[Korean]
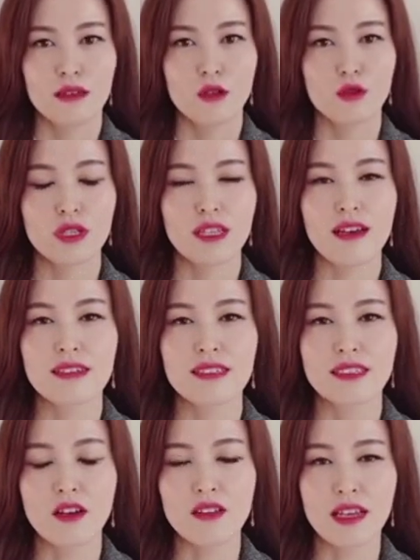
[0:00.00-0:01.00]
채널을
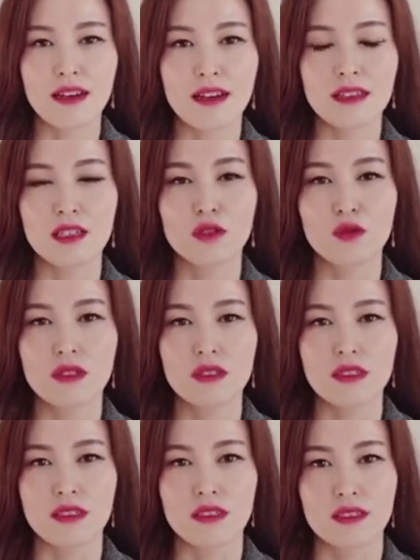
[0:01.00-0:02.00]
선택한 이유는
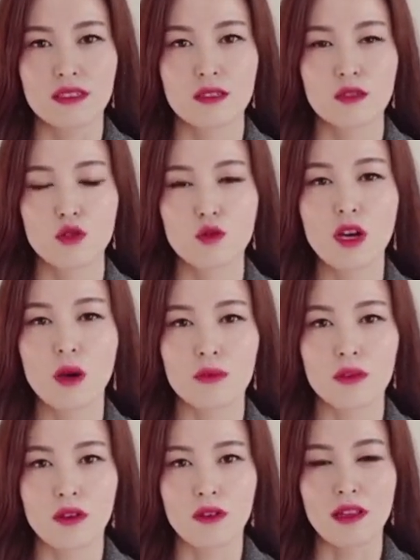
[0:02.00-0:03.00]
꿈이
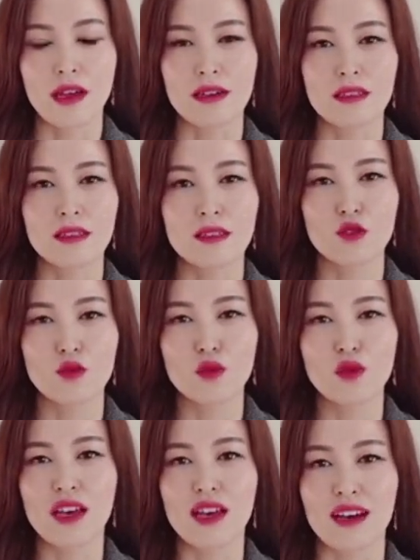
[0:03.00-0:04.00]
없던 나를 꿈꾸게
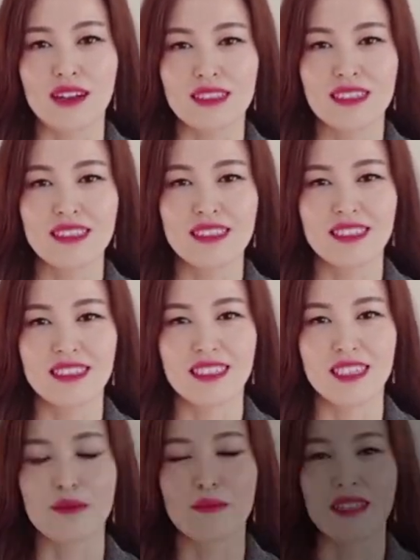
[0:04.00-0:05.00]
하는
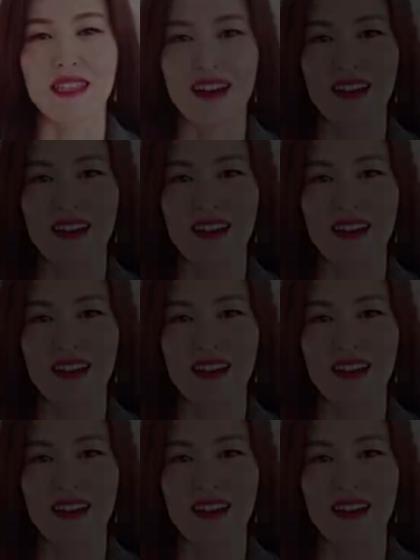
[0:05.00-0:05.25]
일입니다.